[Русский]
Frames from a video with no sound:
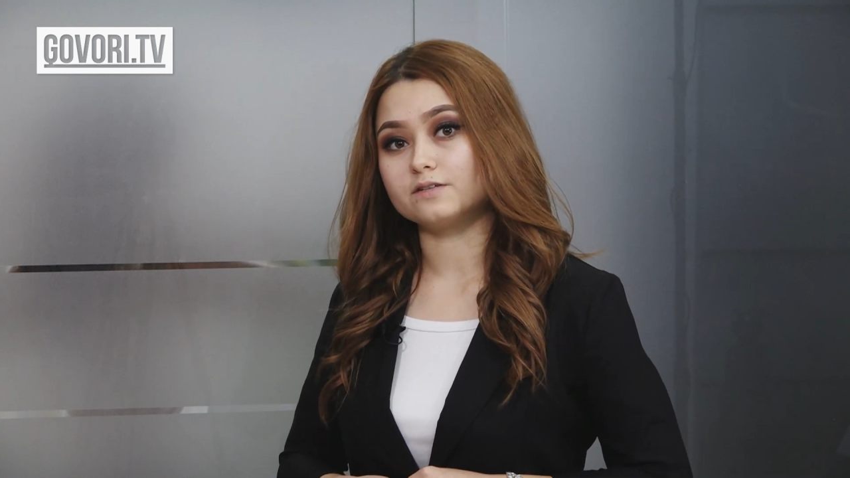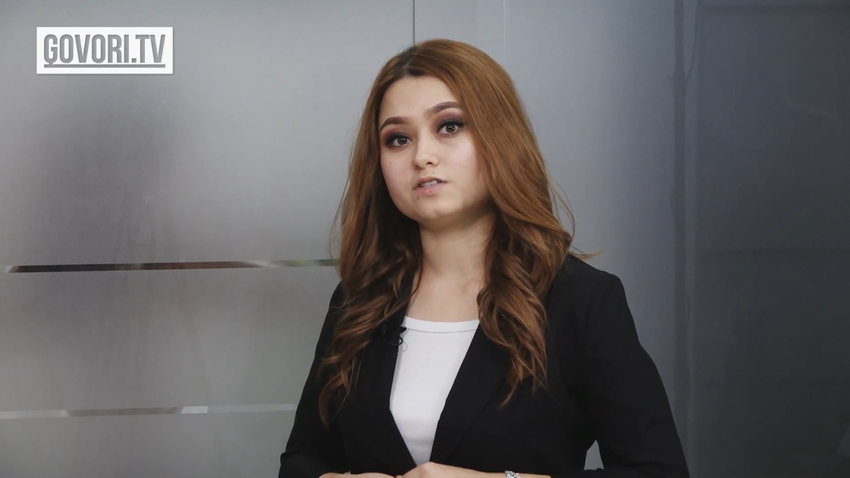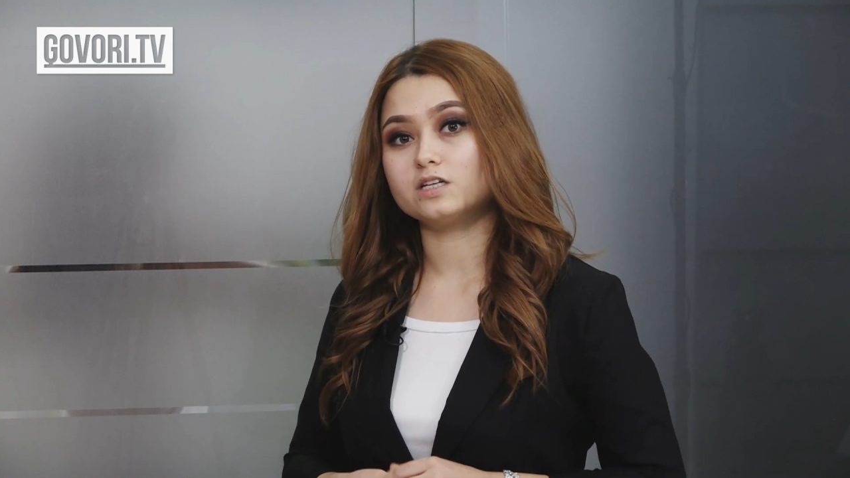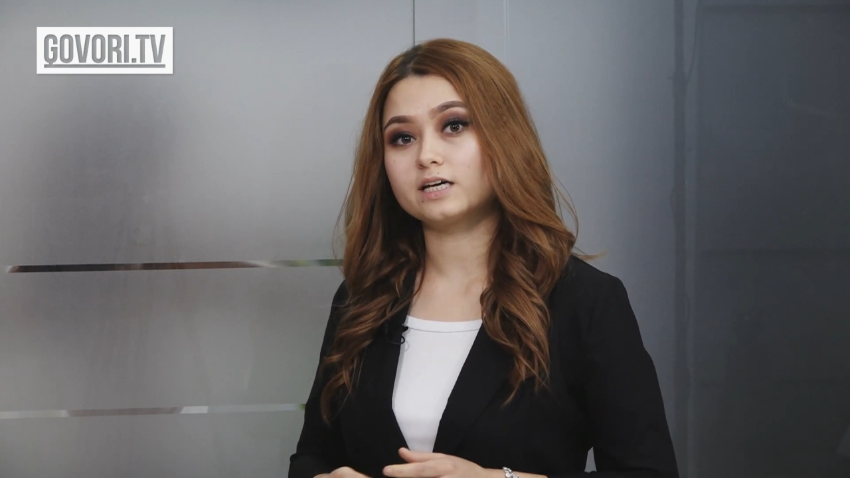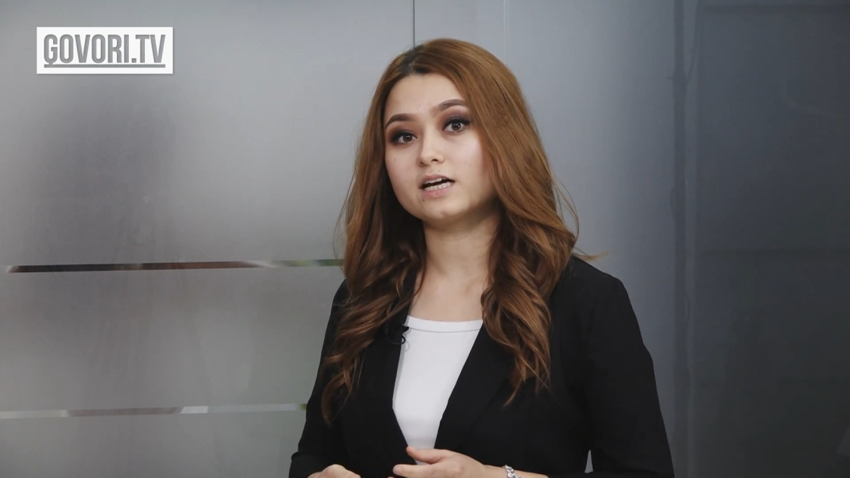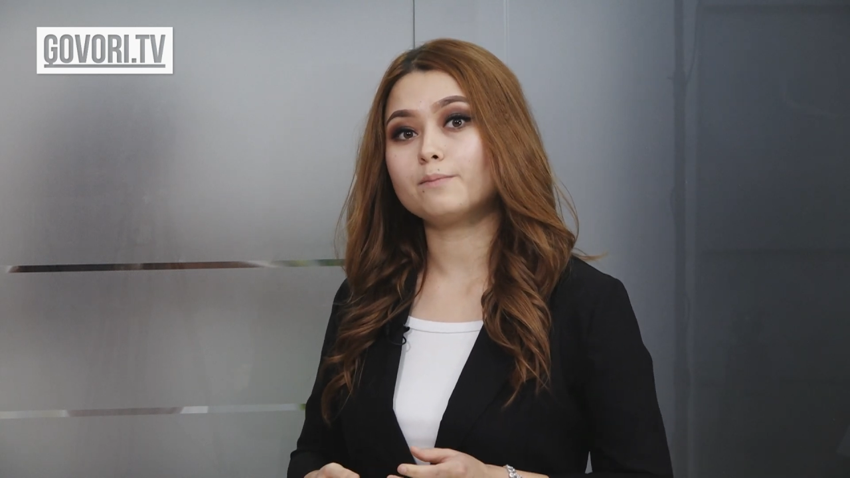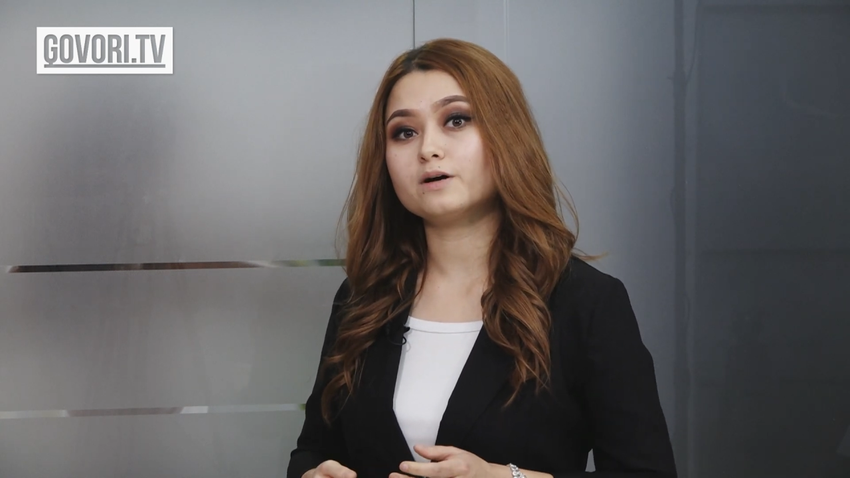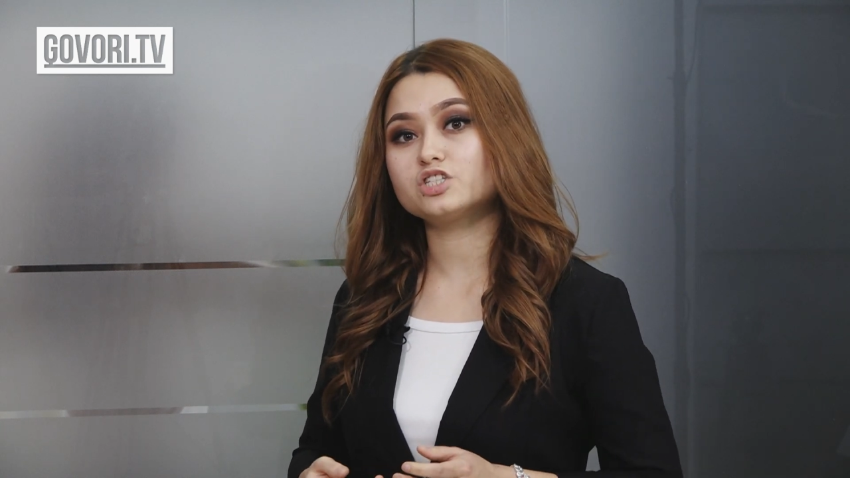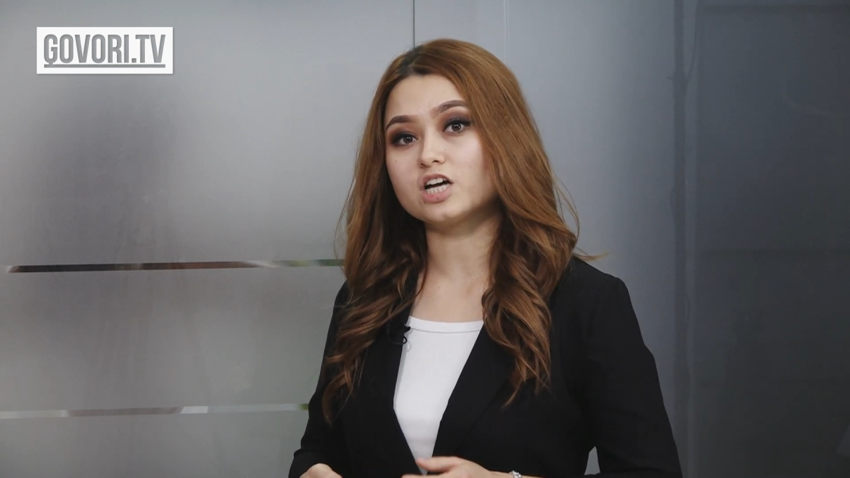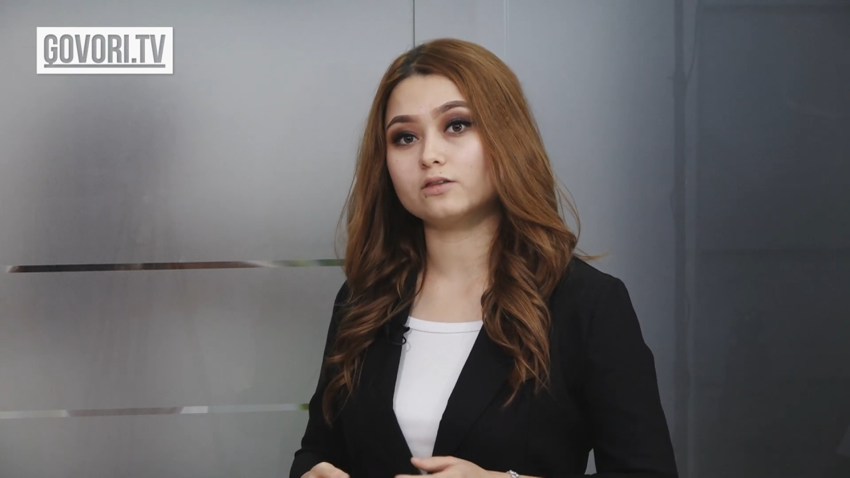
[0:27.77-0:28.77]
В селе
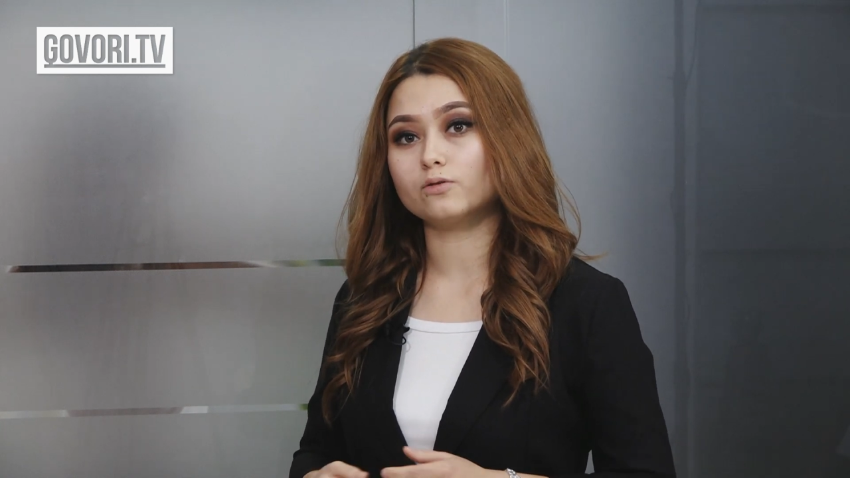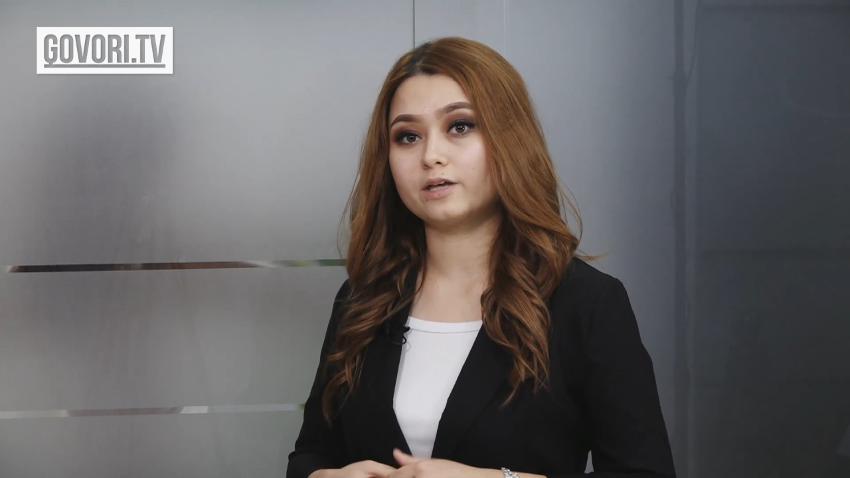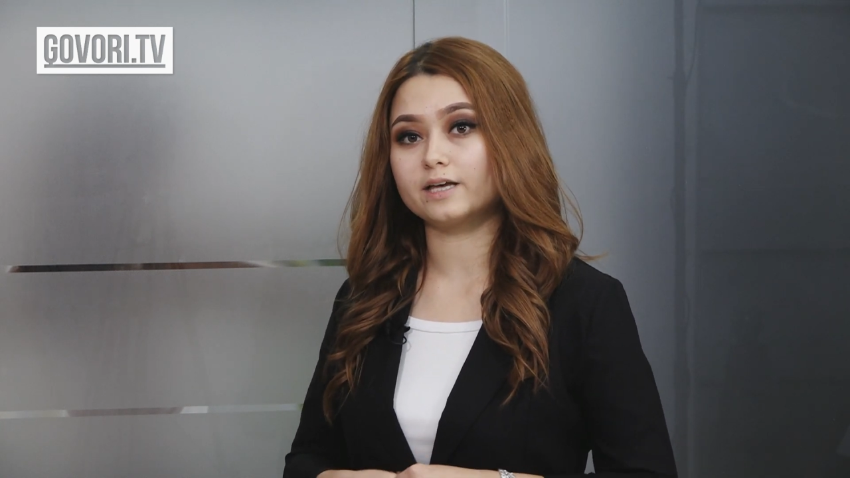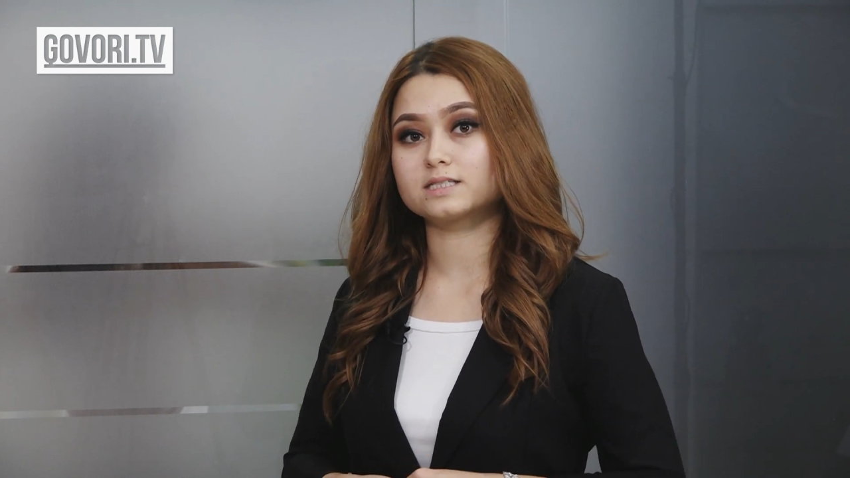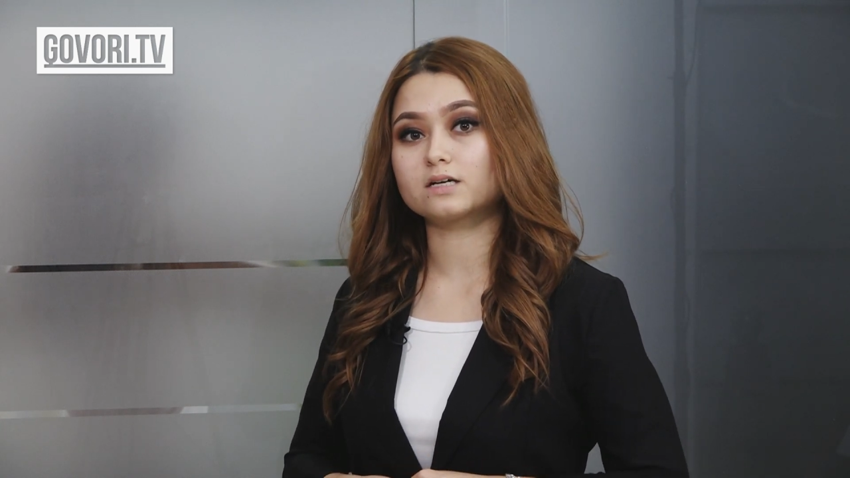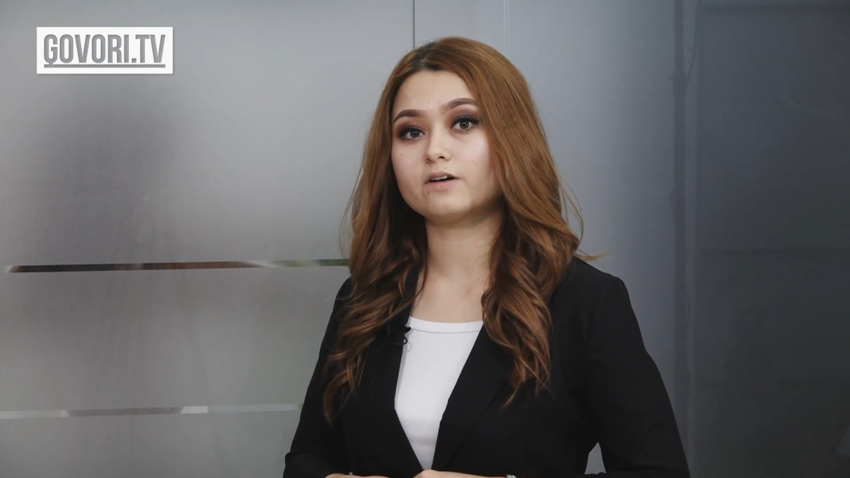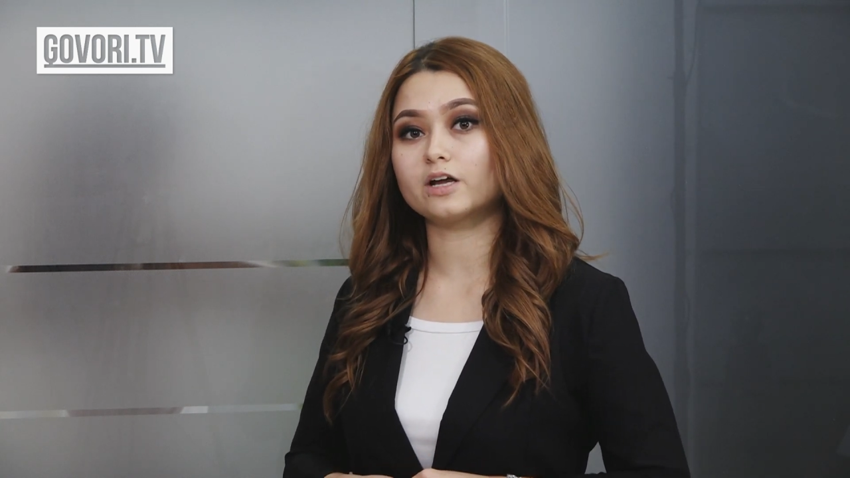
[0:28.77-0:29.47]
Рахманджан Наукенского